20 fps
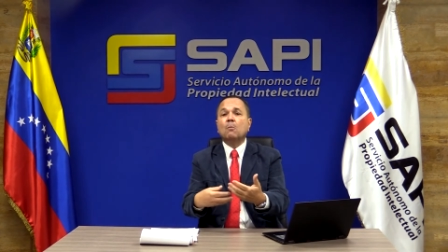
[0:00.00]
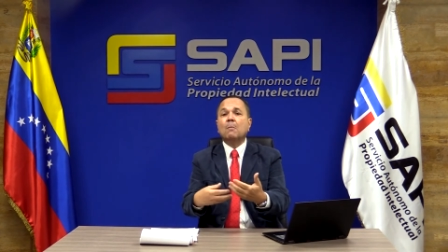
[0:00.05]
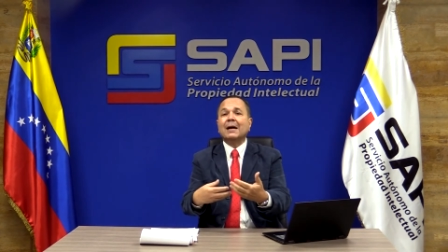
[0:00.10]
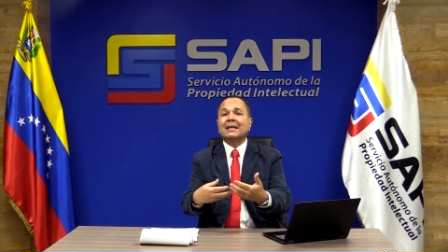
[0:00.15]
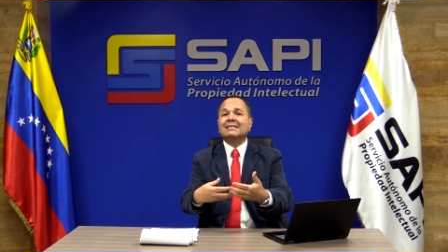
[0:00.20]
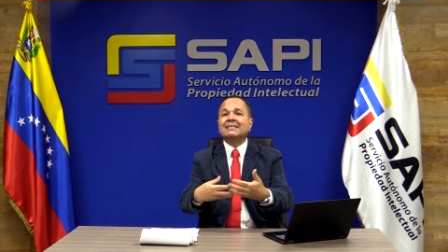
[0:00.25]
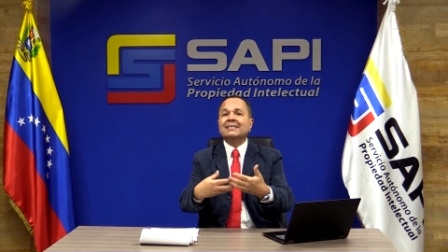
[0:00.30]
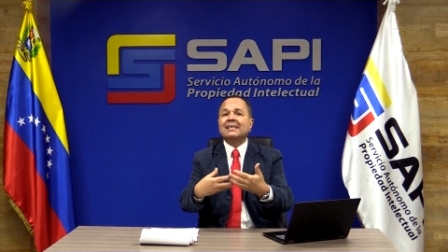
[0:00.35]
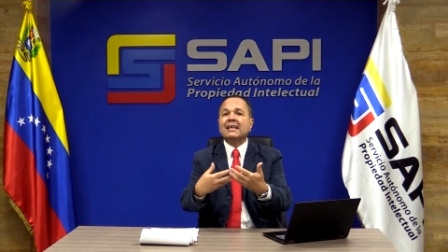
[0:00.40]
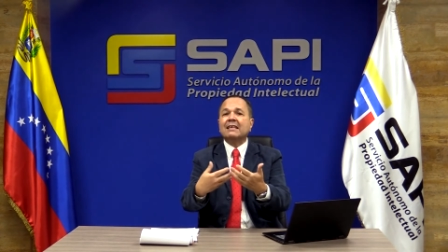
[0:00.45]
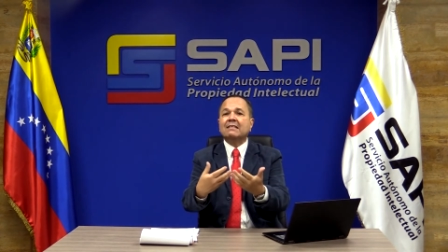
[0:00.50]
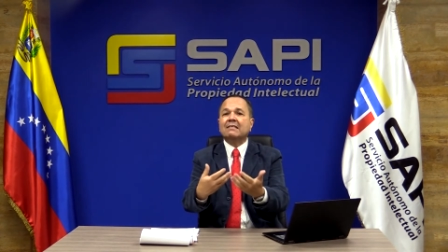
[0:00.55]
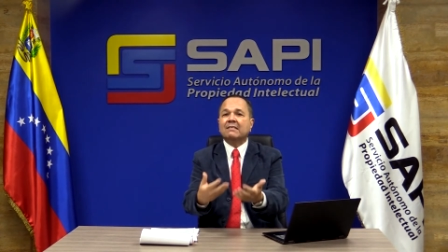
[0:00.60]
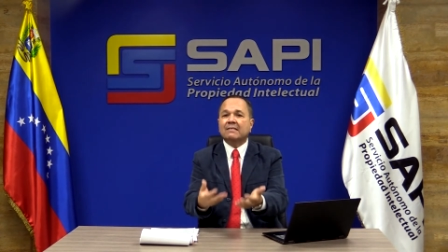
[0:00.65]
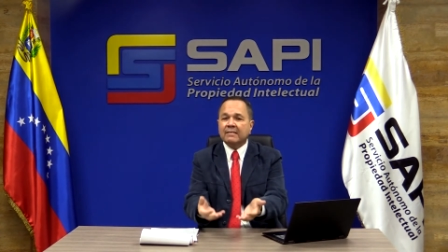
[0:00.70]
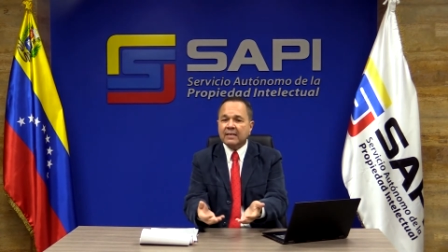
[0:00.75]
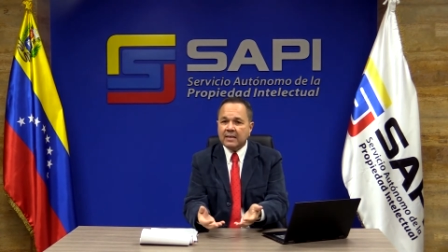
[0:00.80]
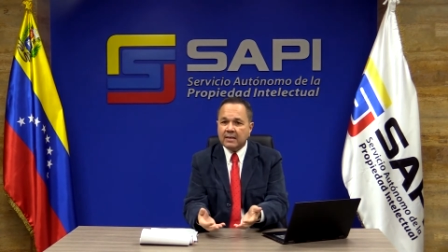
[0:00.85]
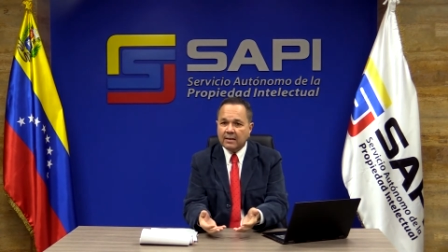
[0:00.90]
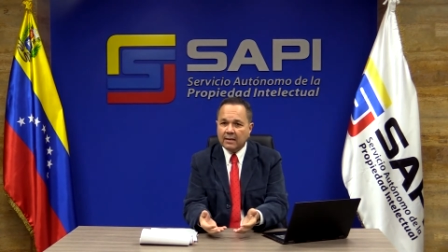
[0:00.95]
más
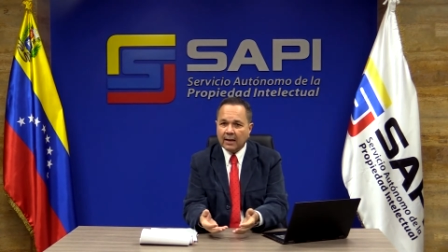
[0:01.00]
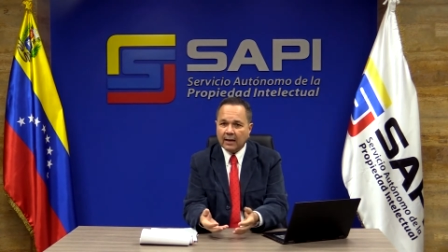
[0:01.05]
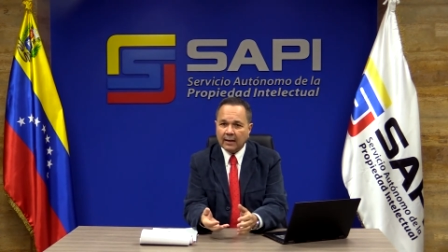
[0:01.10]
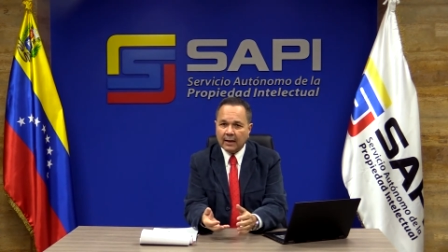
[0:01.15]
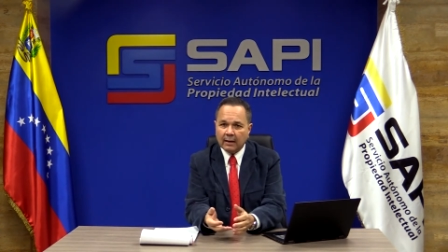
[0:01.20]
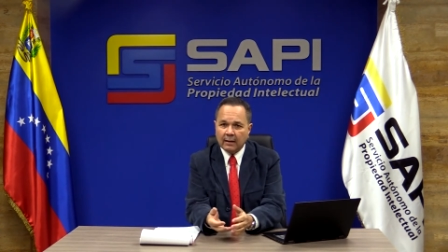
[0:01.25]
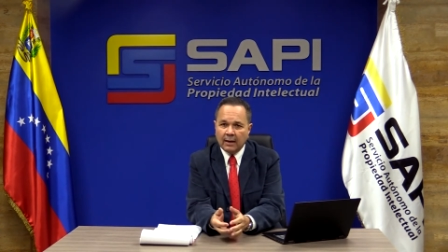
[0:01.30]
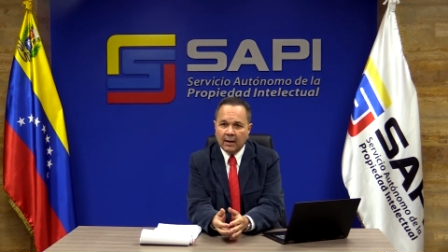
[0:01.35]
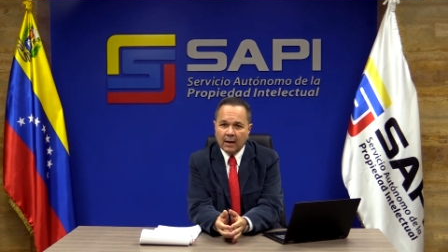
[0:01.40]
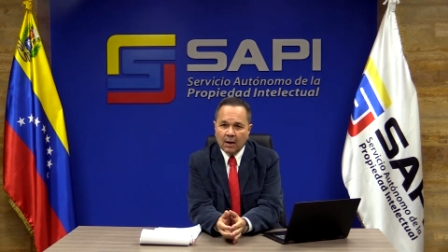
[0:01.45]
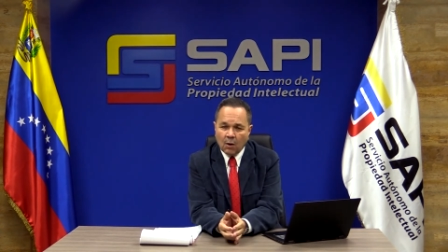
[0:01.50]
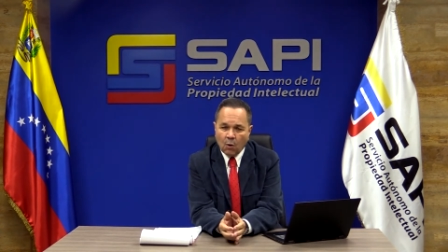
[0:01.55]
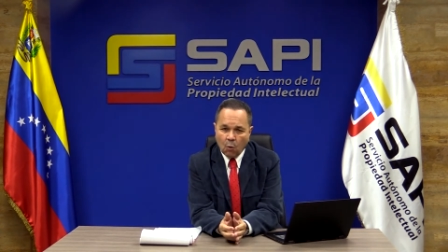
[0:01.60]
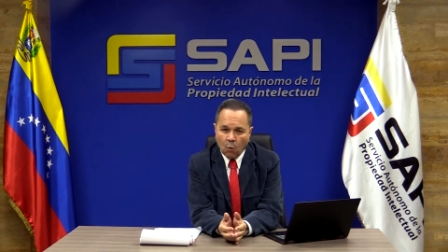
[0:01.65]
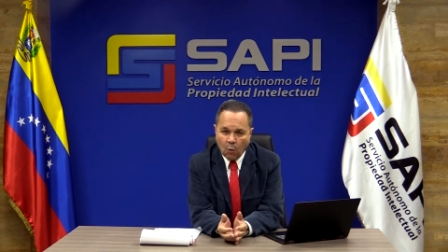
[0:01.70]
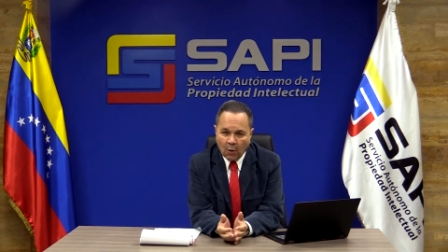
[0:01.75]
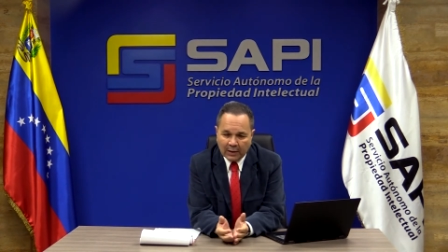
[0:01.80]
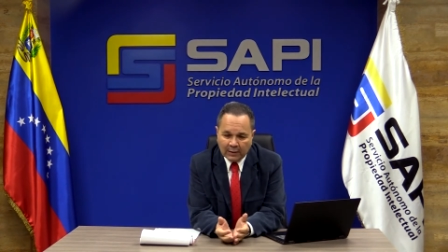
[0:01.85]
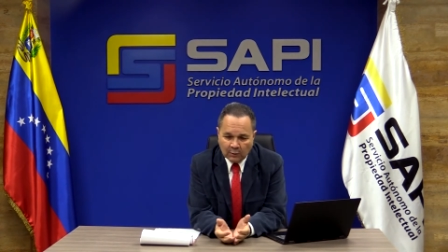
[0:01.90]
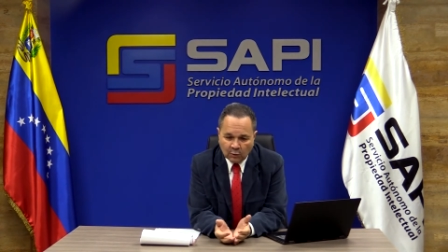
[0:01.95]
sencilla
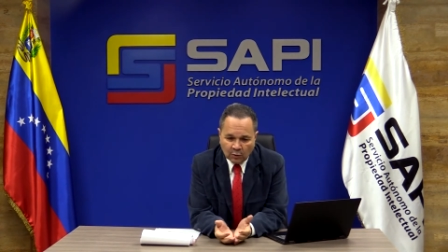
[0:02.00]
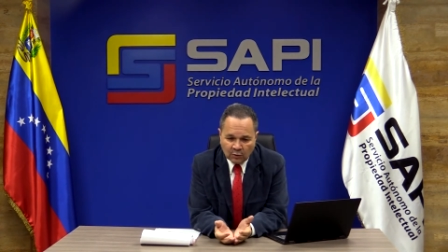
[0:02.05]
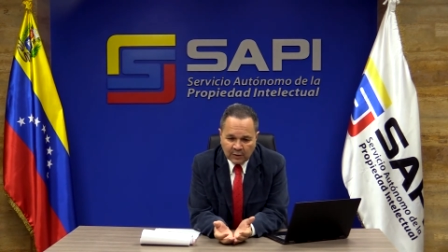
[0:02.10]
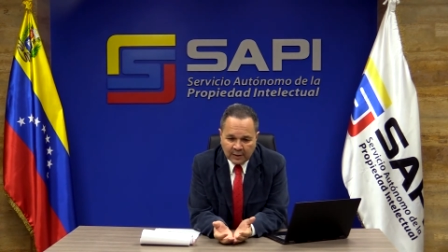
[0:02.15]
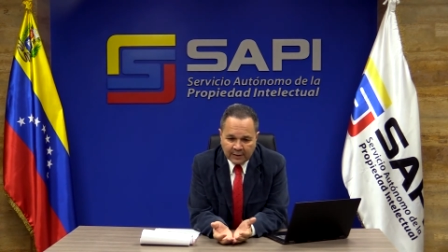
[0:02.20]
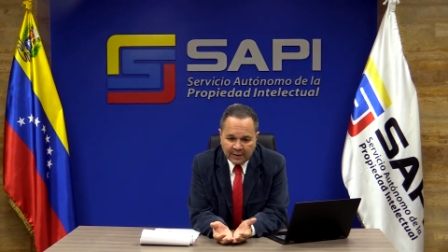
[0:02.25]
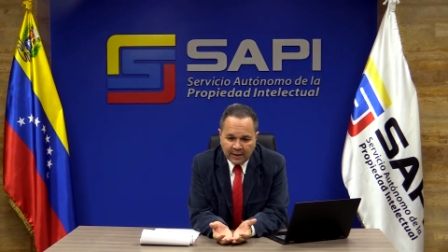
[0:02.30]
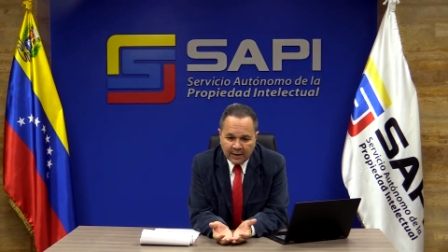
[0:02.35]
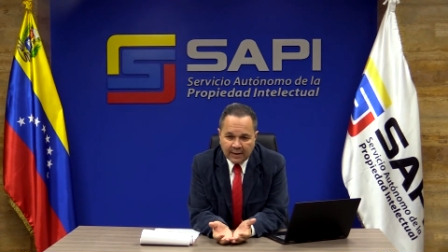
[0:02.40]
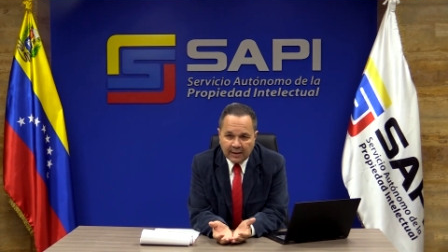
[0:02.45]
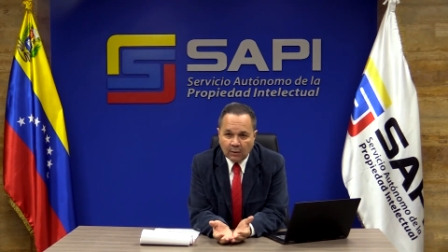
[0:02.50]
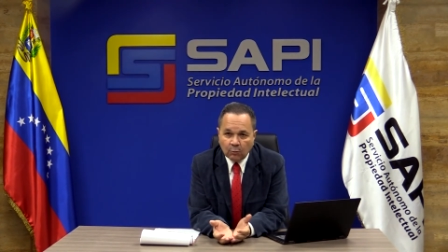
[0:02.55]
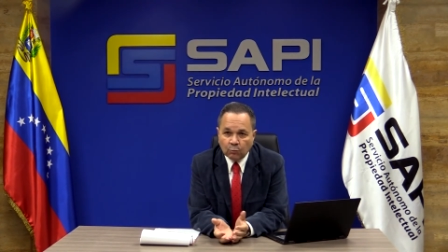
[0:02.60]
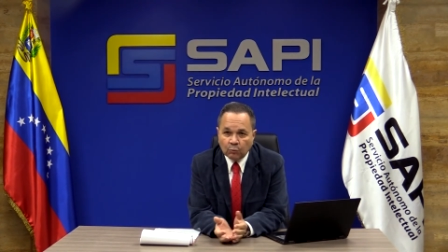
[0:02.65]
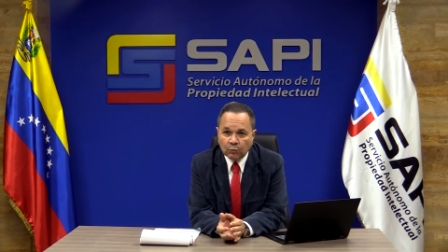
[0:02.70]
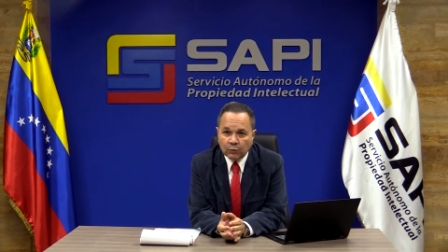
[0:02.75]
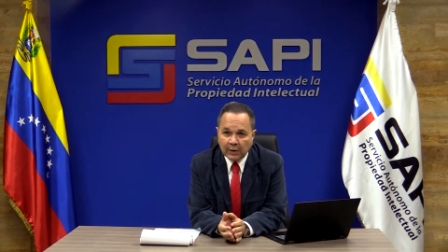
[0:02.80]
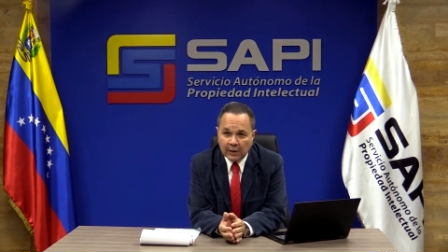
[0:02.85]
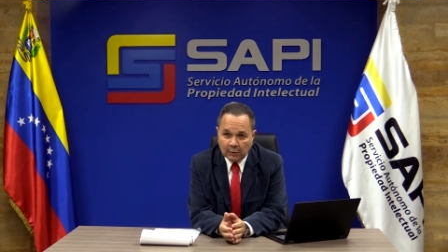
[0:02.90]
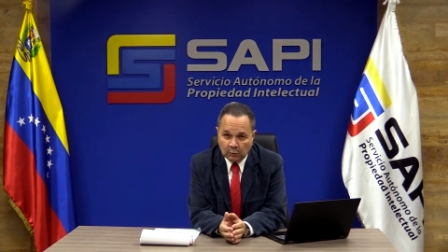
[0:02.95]
cuando se tiene
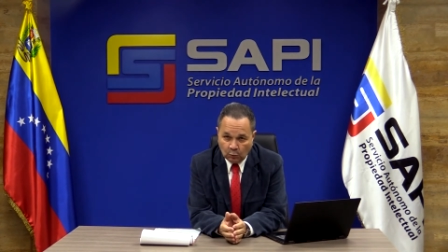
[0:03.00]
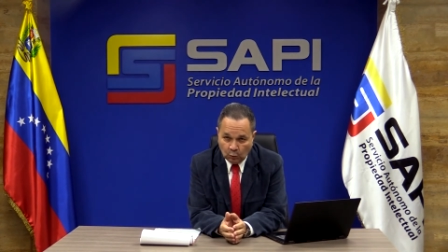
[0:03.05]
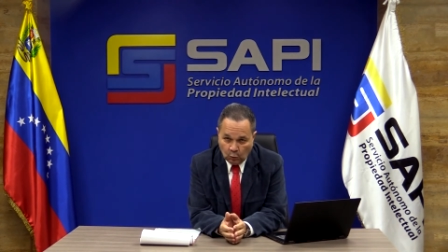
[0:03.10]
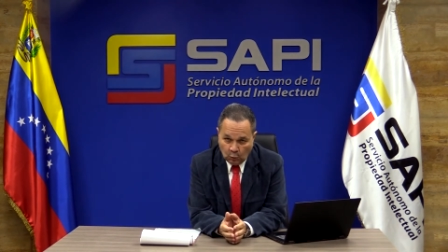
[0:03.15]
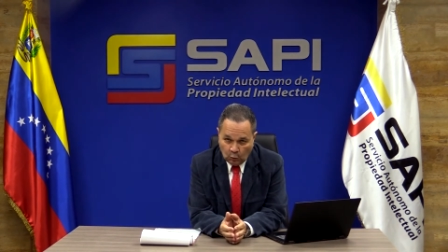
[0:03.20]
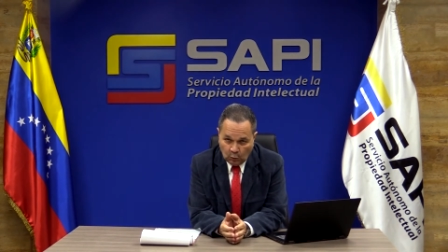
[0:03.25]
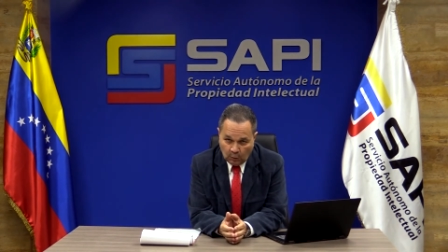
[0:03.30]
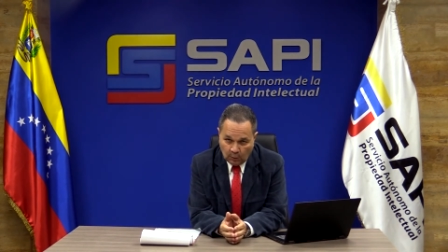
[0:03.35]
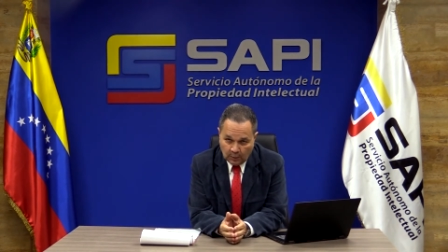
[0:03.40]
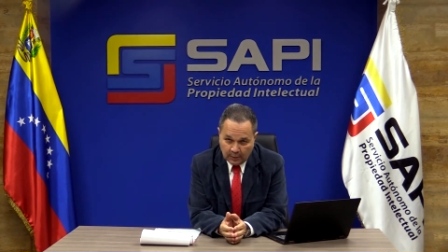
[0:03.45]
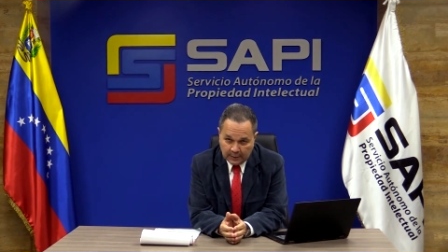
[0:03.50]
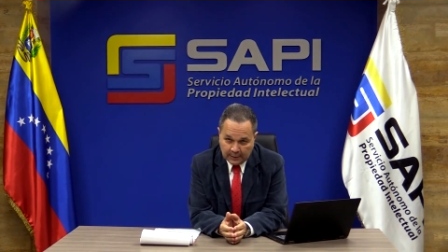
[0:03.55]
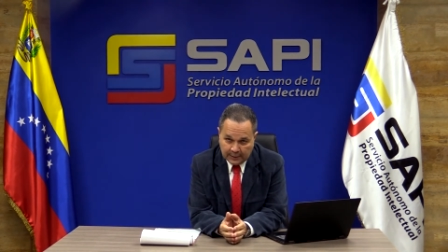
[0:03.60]
un título